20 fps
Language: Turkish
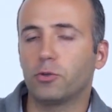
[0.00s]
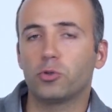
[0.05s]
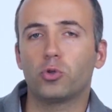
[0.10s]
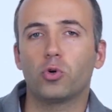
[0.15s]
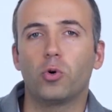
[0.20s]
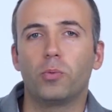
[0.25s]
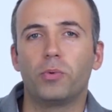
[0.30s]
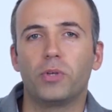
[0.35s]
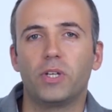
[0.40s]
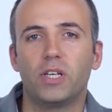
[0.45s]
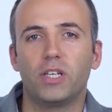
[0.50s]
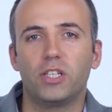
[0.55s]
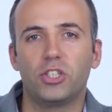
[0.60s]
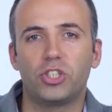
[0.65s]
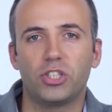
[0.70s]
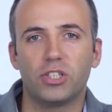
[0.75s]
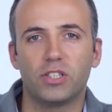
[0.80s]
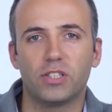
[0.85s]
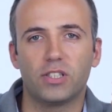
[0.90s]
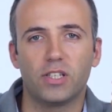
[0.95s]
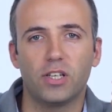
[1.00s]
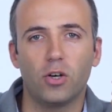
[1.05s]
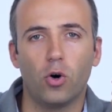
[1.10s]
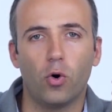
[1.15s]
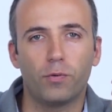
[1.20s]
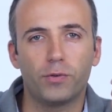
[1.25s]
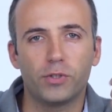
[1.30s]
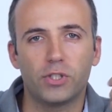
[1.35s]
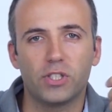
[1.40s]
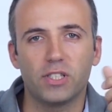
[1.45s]
Fotokopi işinizi
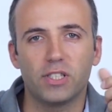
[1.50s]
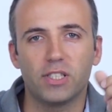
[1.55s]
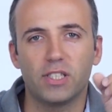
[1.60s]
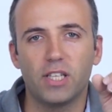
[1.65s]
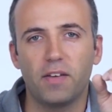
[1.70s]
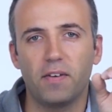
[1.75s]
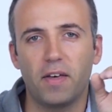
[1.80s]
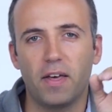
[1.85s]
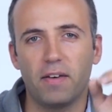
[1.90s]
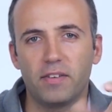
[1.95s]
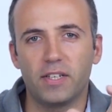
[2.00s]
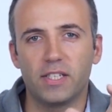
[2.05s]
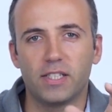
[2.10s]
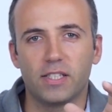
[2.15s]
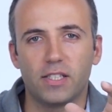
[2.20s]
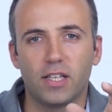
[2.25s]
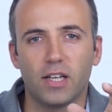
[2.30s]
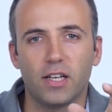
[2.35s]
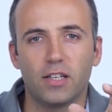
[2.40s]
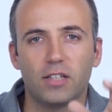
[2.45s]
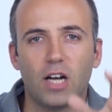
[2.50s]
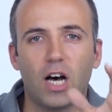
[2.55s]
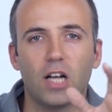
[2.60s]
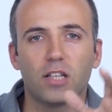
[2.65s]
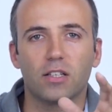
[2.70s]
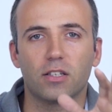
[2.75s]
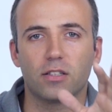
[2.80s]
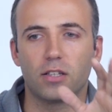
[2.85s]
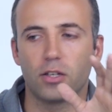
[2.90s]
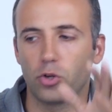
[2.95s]
ofisinizde ve evinizde
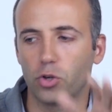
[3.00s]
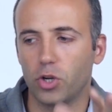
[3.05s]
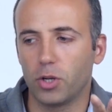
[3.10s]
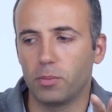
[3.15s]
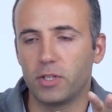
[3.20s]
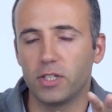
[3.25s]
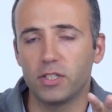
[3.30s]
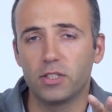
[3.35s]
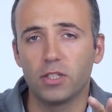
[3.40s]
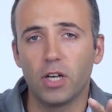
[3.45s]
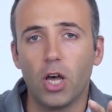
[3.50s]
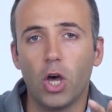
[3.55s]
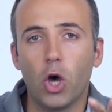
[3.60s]
rahatlıkla görebilir.